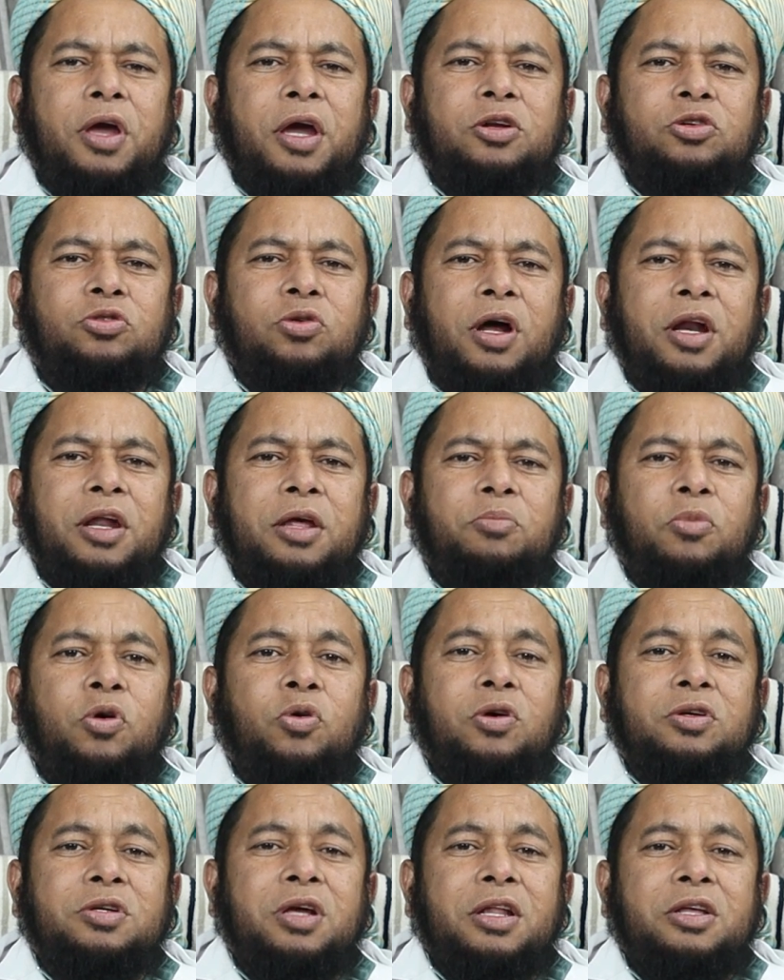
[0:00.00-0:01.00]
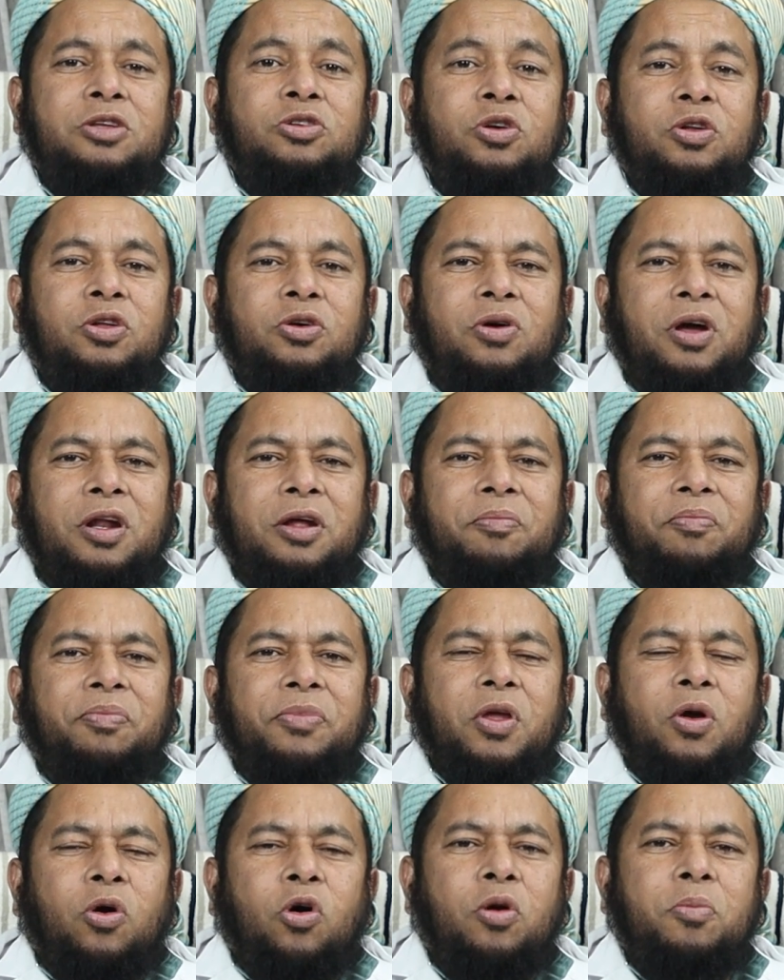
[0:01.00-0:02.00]
একটুখানি মিউকোসাল ইঞ্জুরি করে
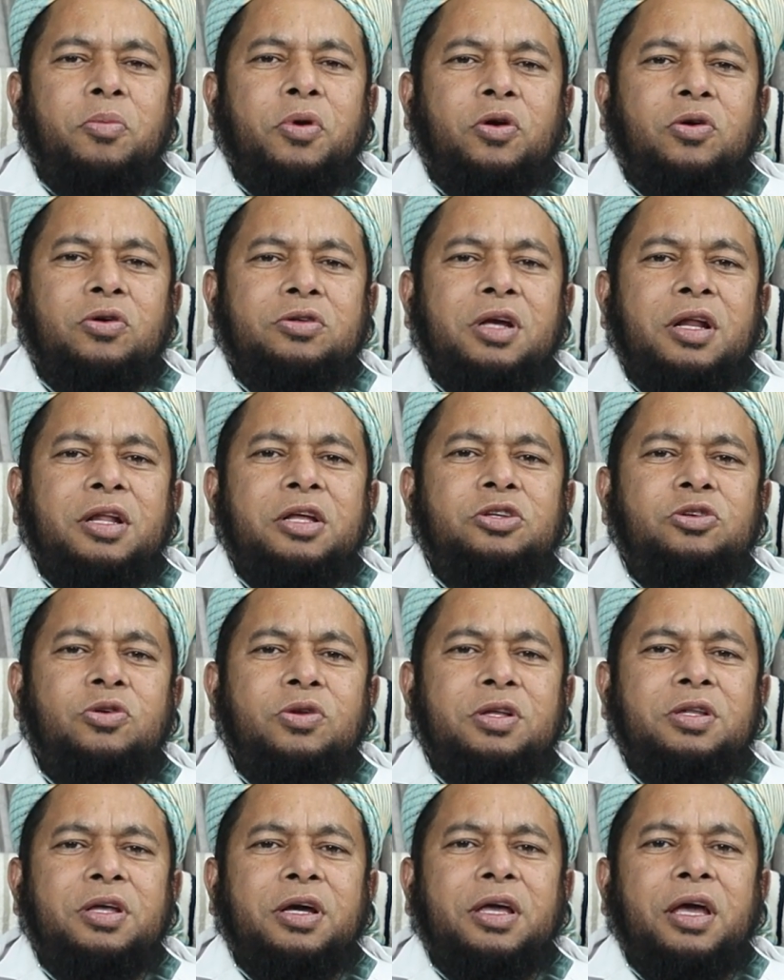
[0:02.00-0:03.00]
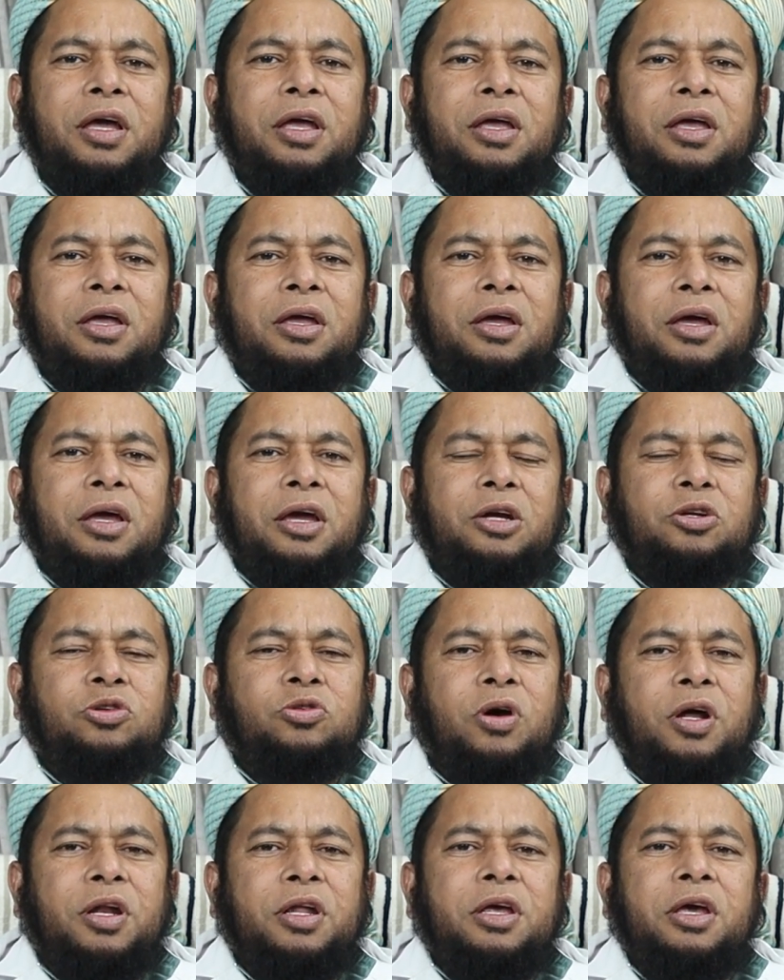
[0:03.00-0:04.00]
ওই মিউকোসাল ইঞ্জুরি থেকে
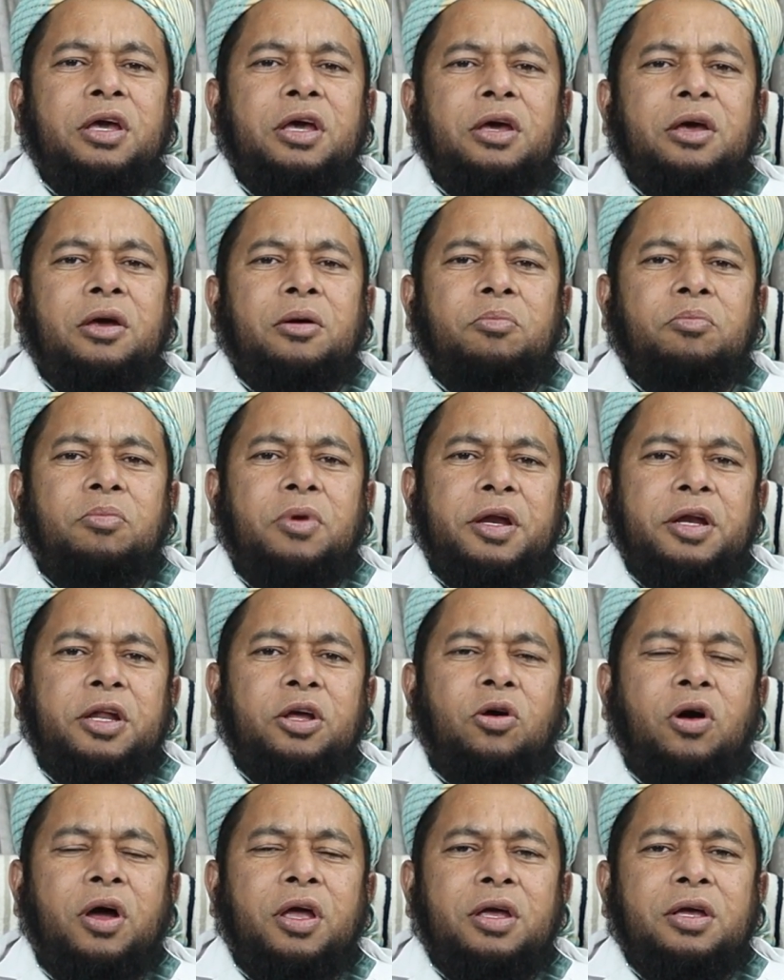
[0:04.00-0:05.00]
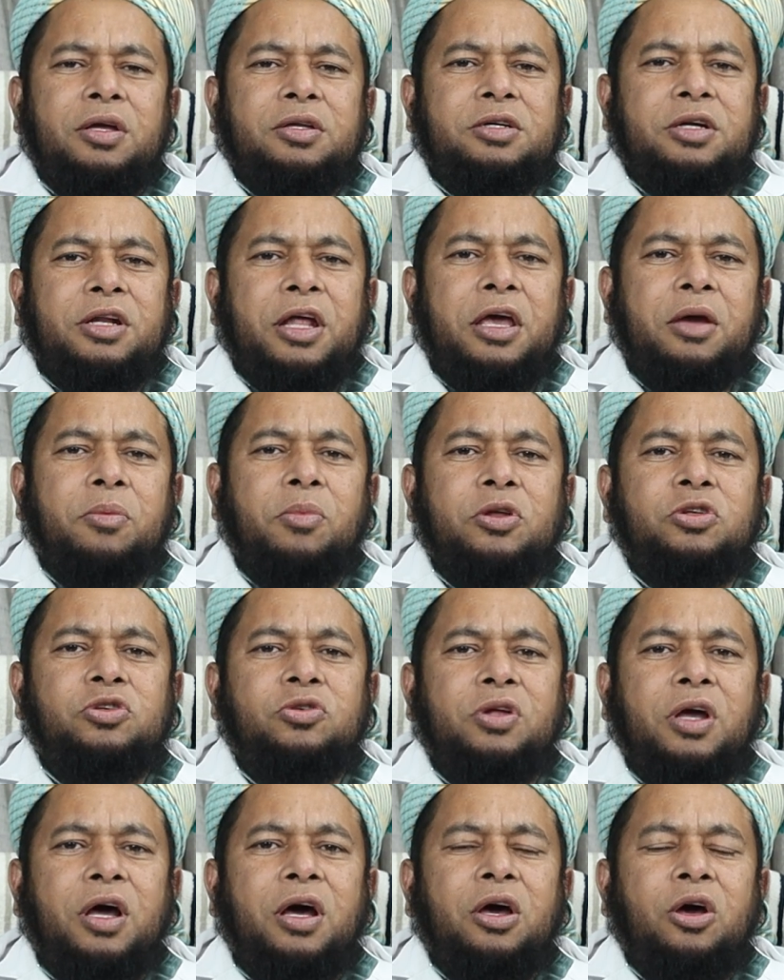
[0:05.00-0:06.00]
একটুখানি ব্লিডিং হয় যেটা
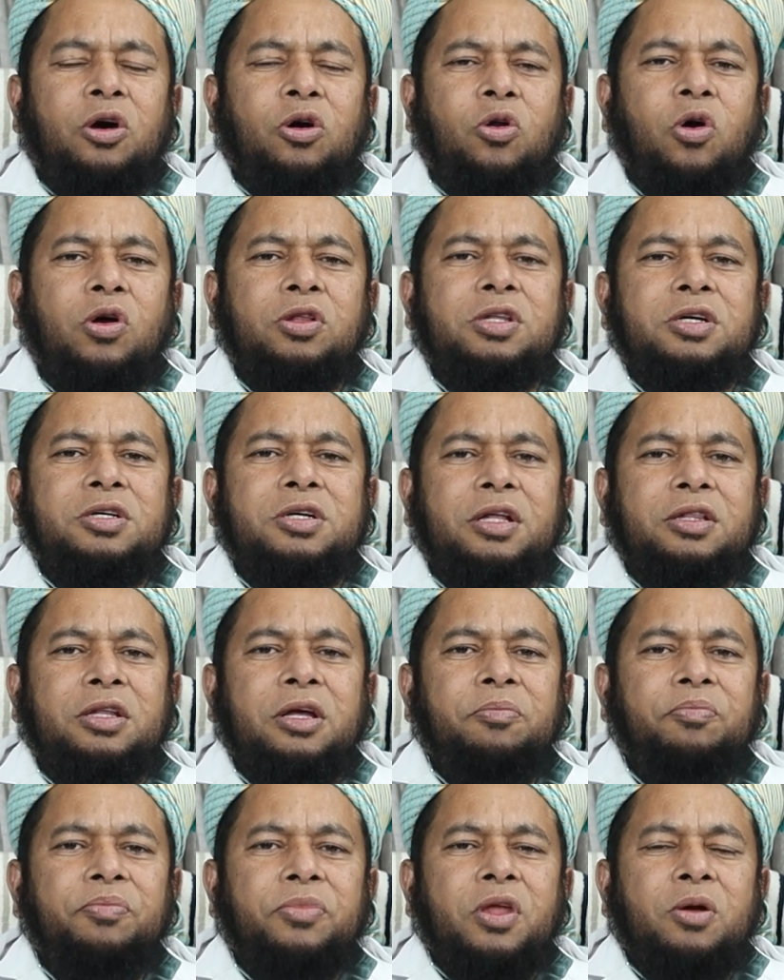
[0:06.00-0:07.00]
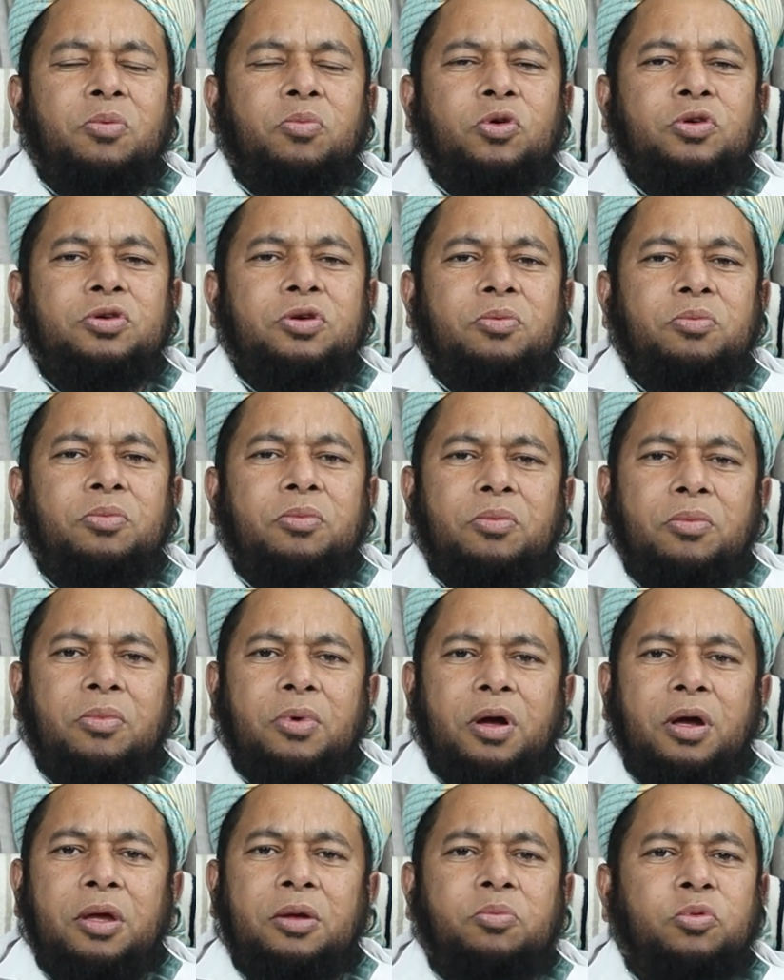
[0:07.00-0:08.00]
হেমাচুরিয়া রক্তের সাথে
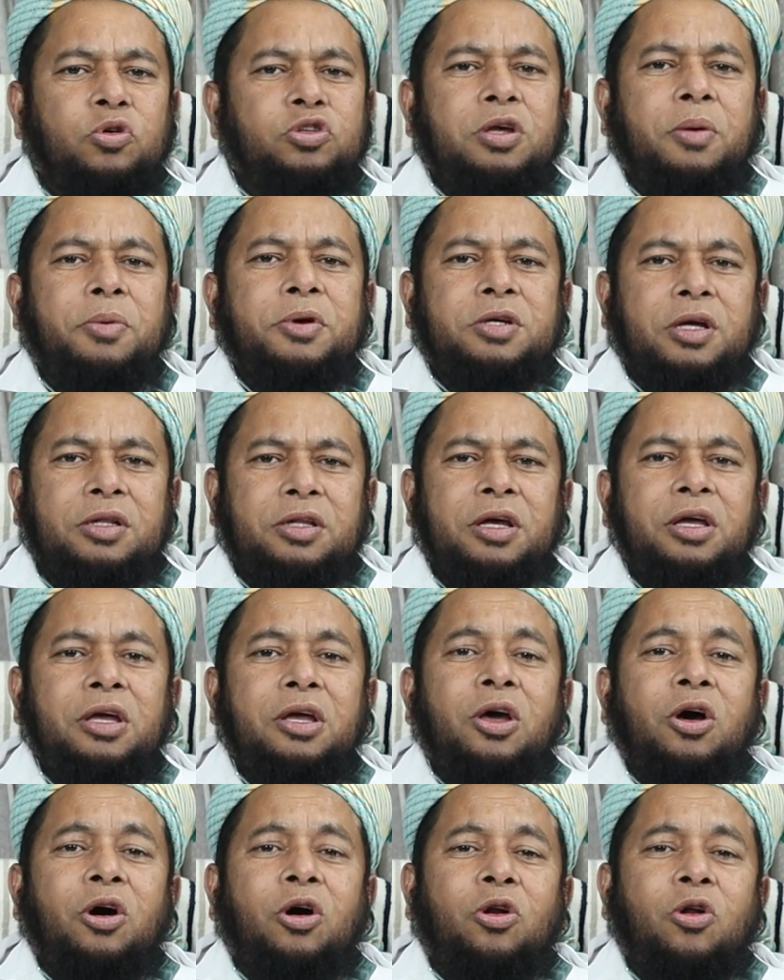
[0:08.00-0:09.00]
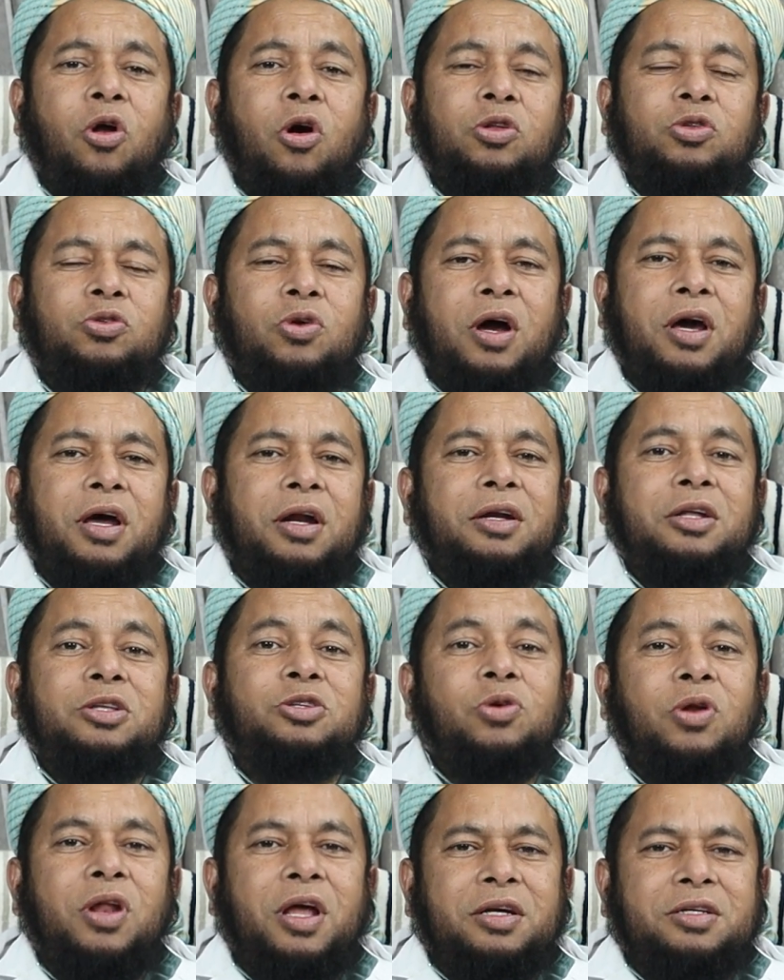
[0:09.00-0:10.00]
এই প্রস্রাবের সাথে রক্ত আকারে এটা
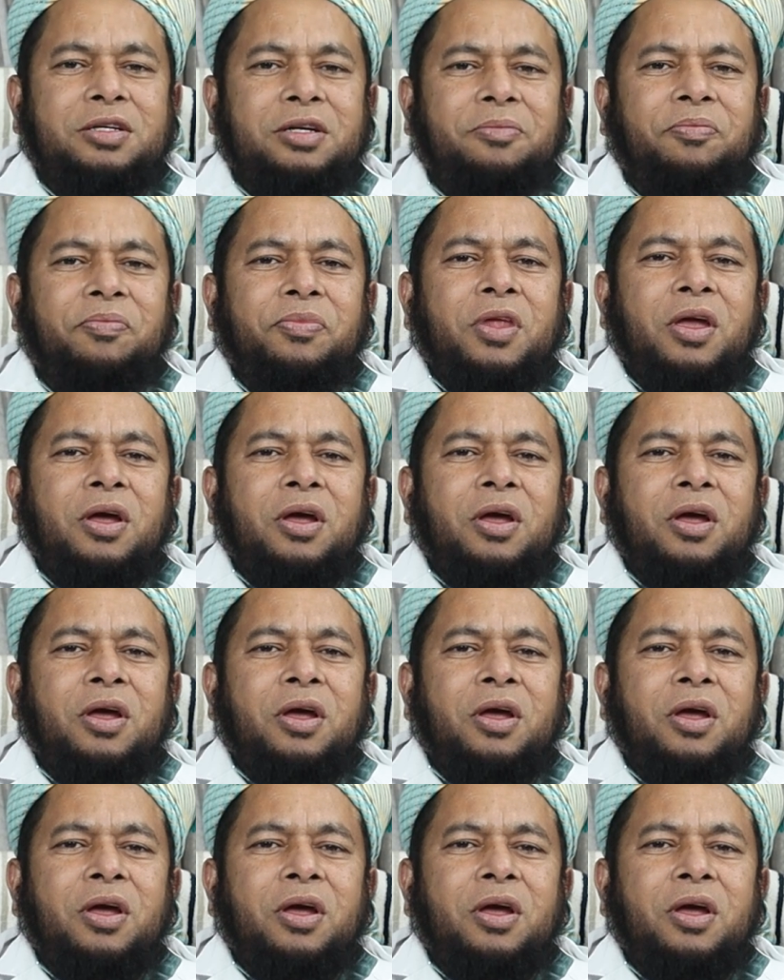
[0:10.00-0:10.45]
চলে আসে